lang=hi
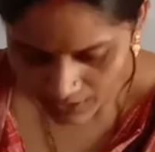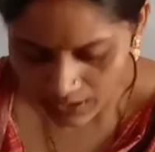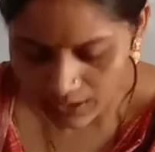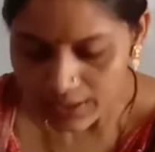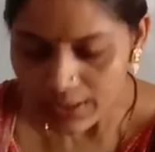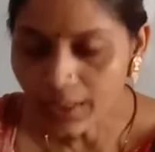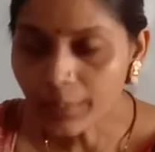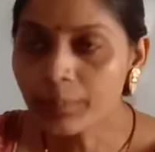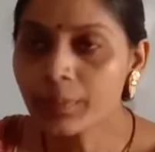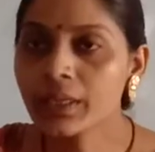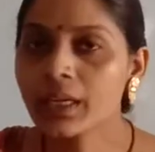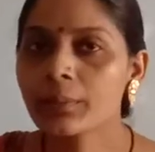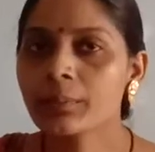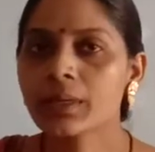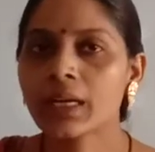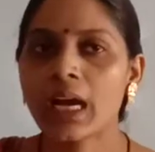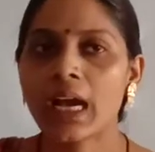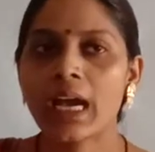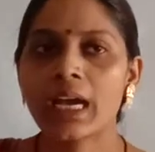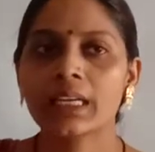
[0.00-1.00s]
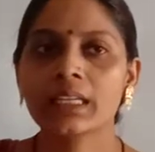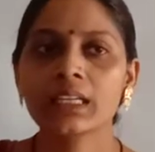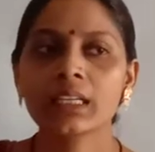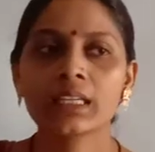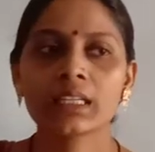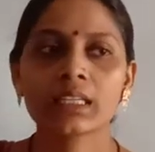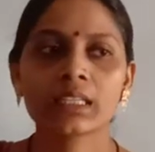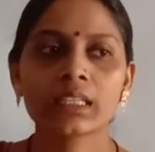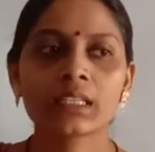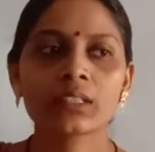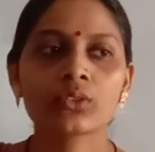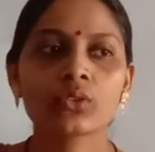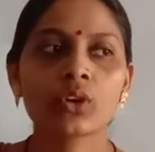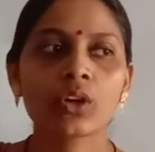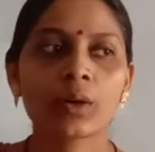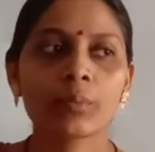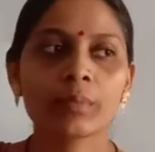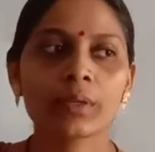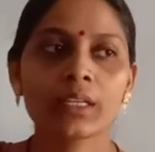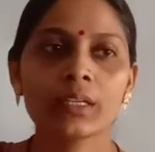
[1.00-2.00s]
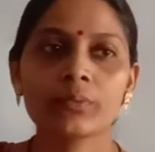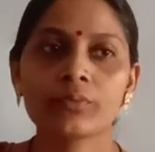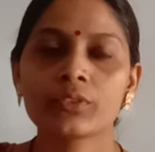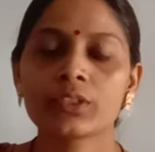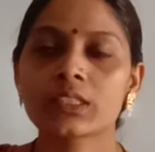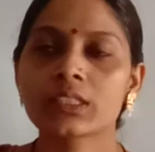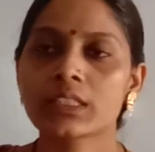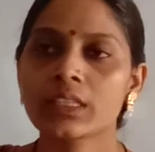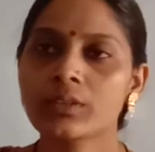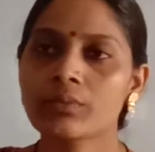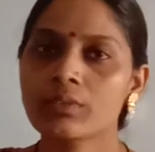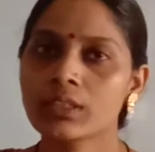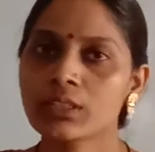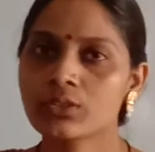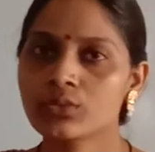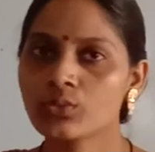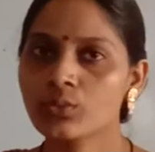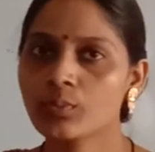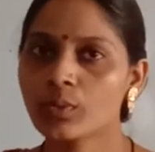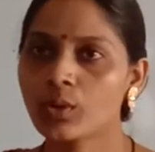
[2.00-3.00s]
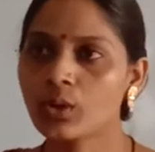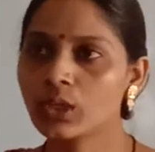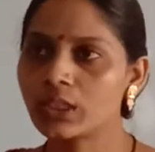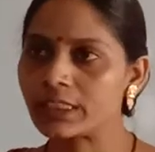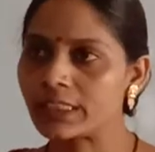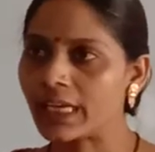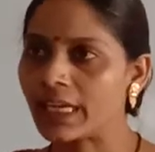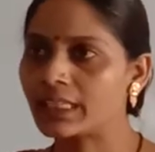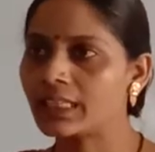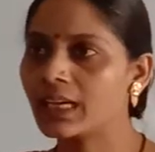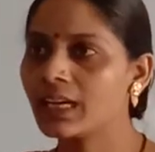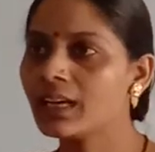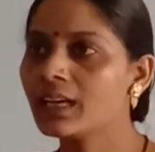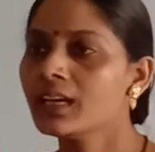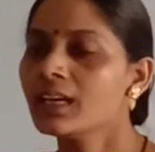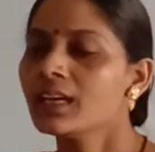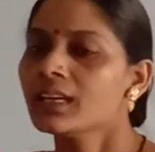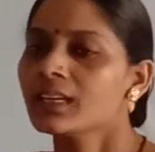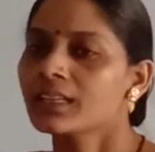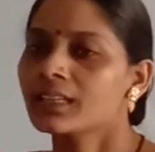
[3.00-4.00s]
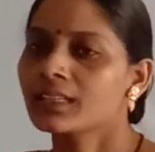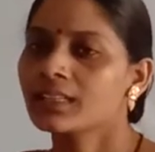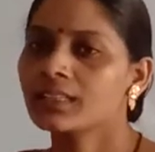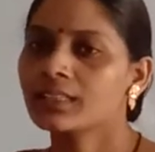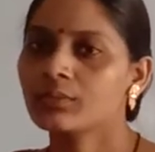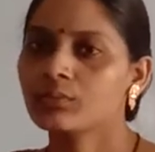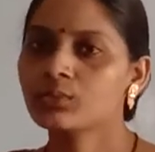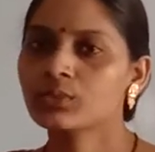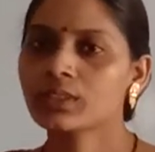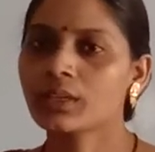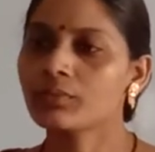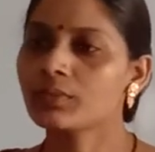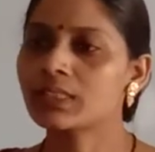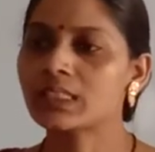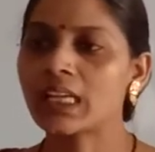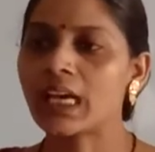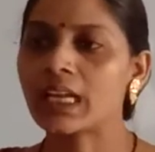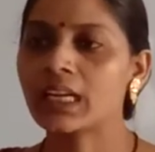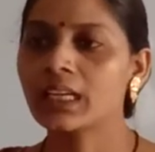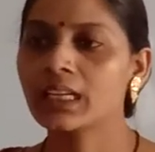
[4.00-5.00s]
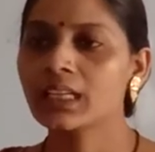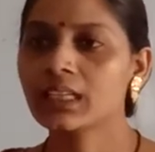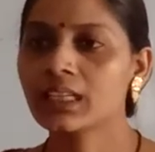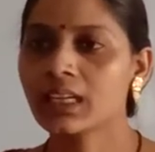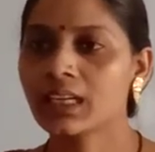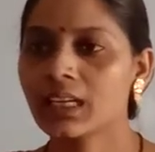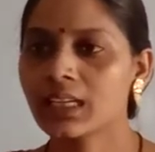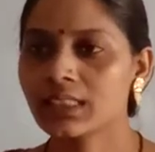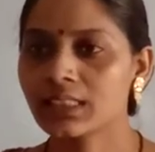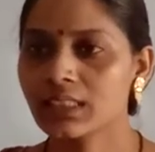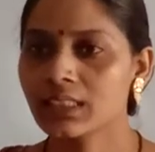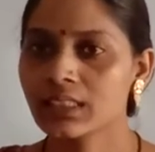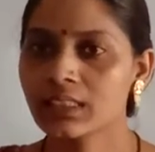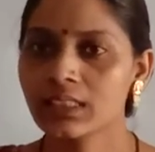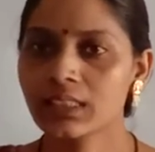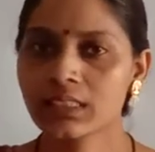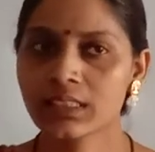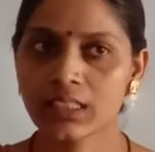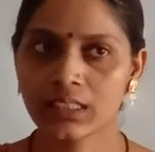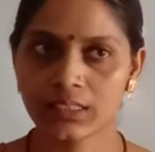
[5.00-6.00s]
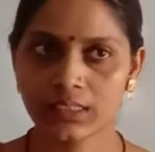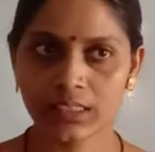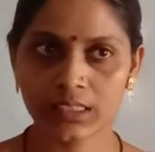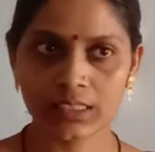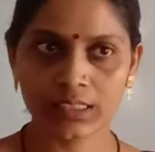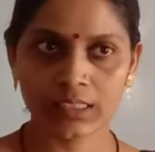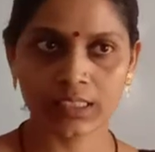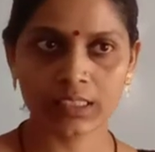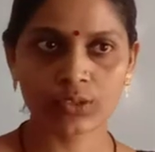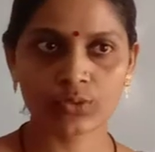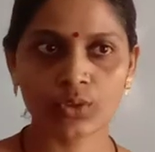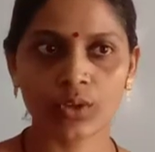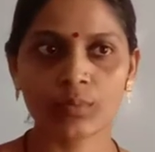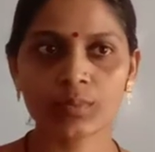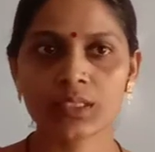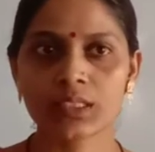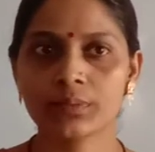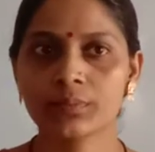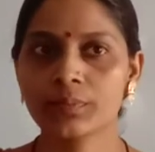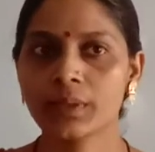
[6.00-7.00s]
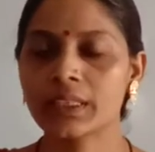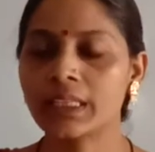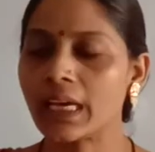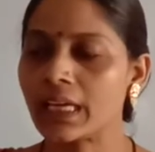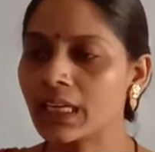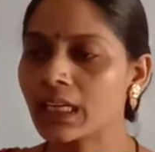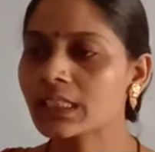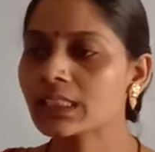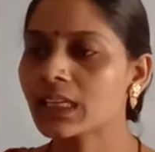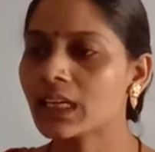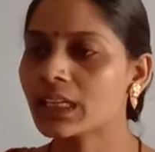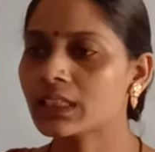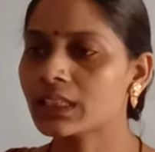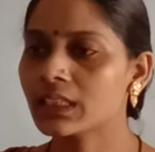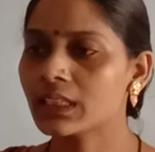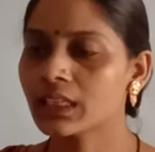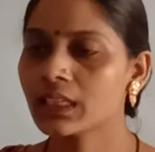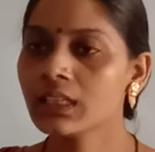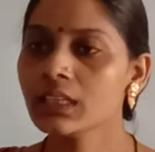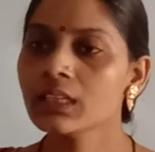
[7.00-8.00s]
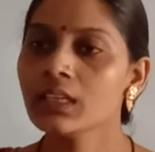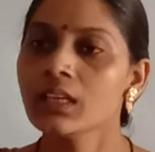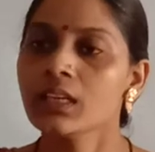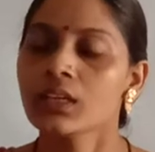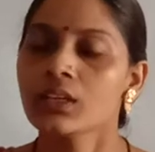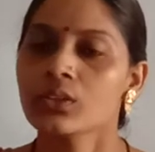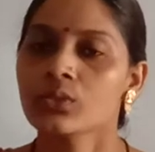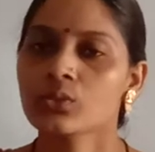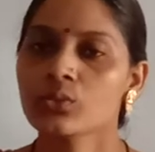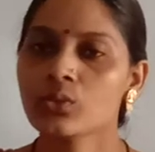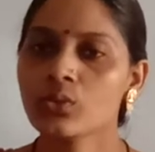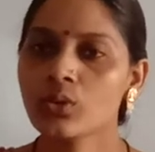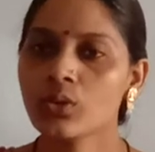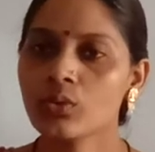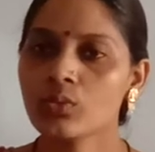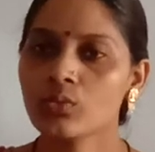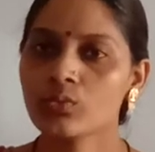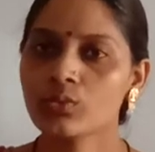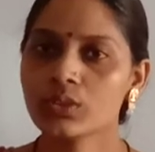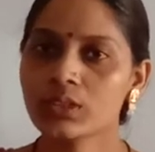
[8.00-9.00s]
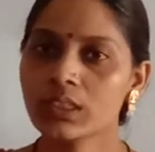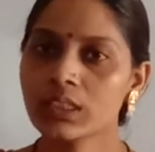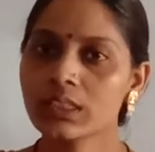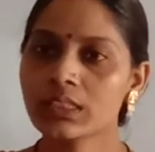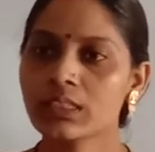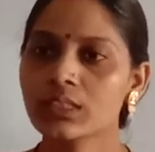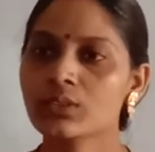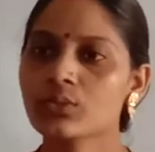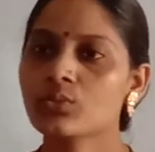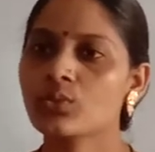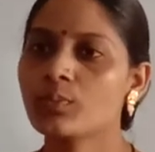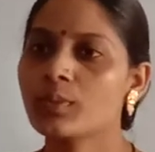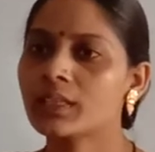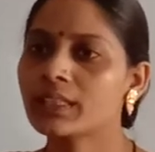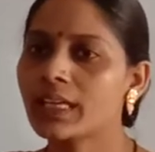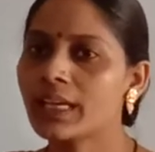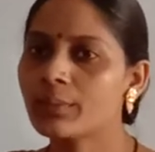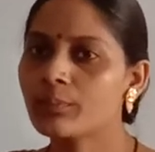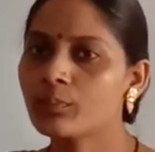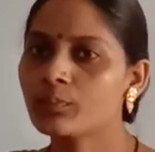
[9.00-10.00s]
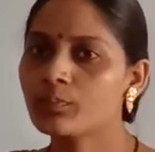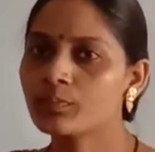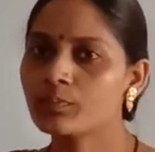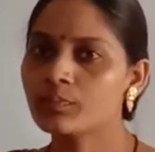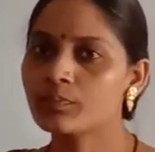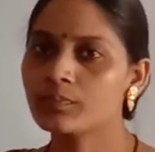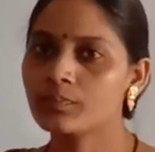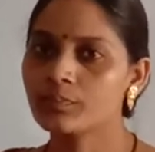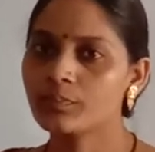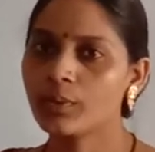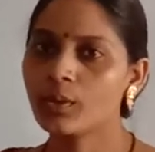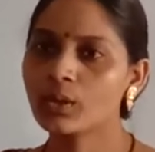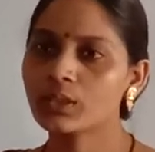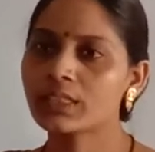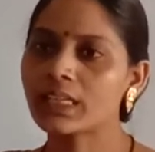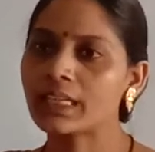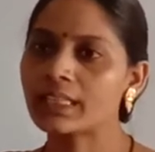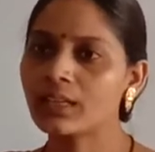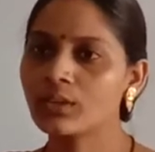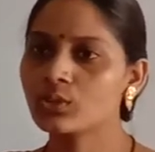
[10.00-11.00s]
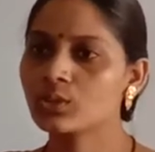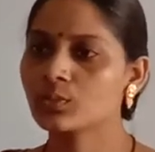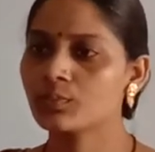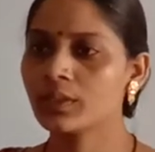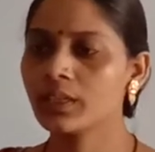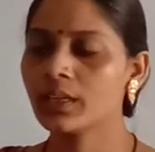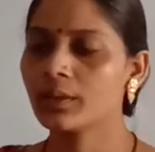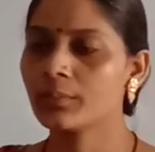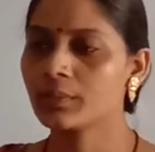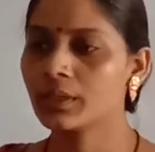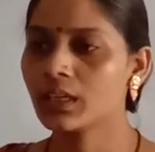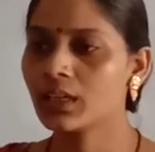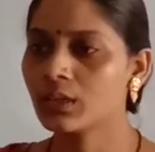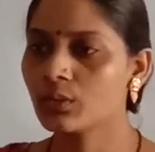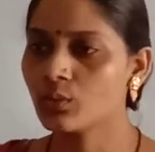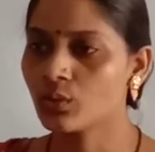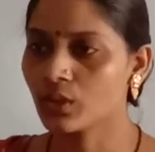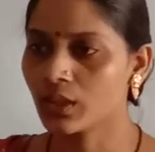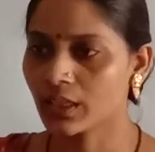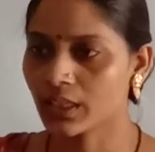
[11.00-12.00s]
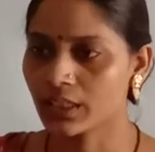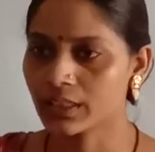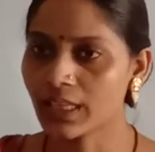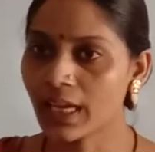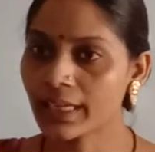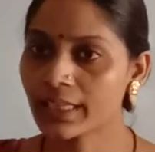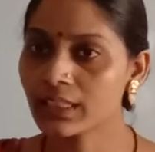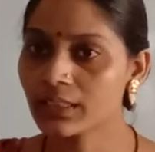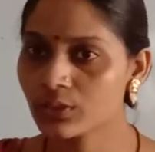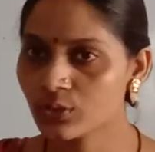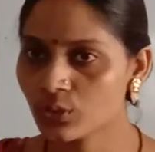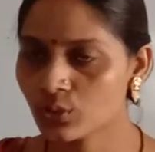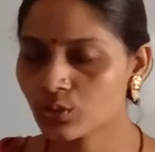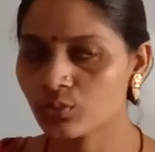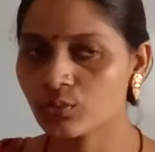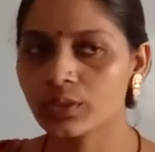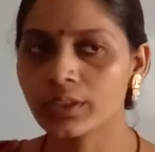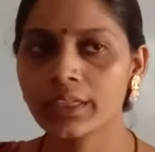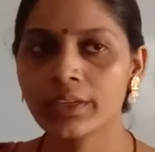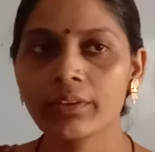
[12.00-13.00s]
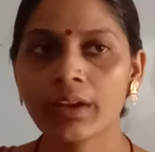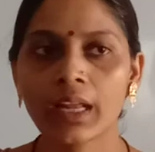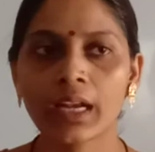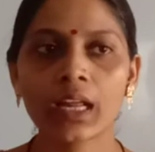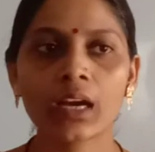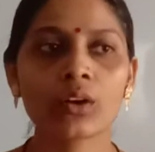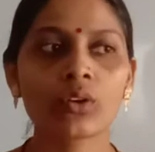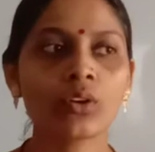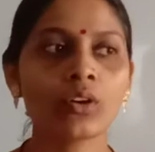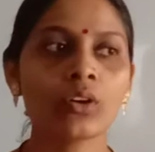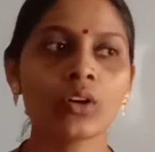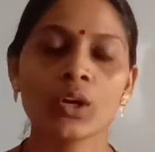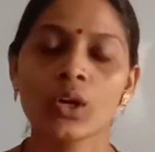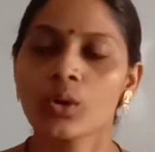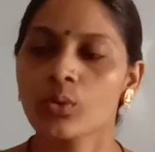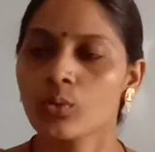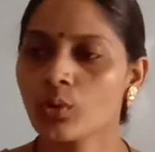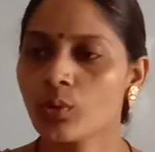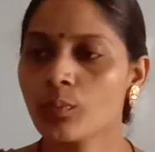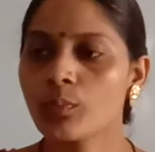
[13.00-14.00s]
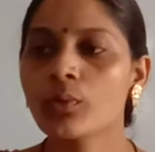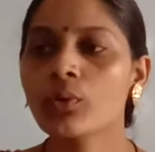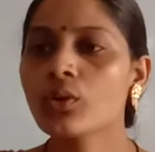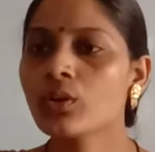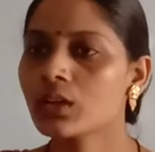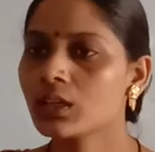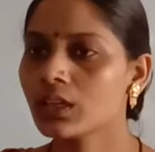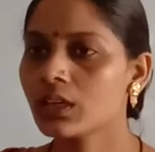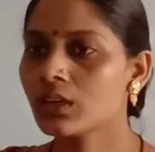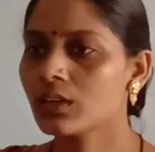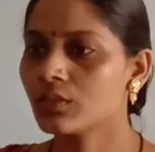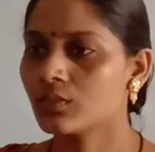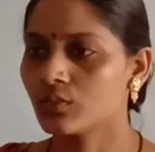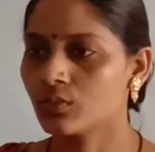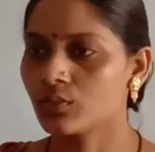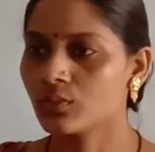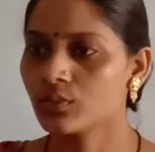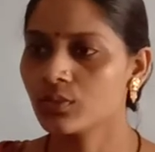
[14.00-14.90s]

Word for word: जब भी हम कहानी लिखें तो हमें विषय वस्तु बहुत ज़्यादा उसका विस्तार नहीं करना चाहिए जिस जिस चीज़ को हम बताना चाहते हैं तो उसी चीज़ को बताएं बहुत ज़्यादा उसमें हम ना वो करें ताकि जो सुनने वाला हो वो बोर ना हो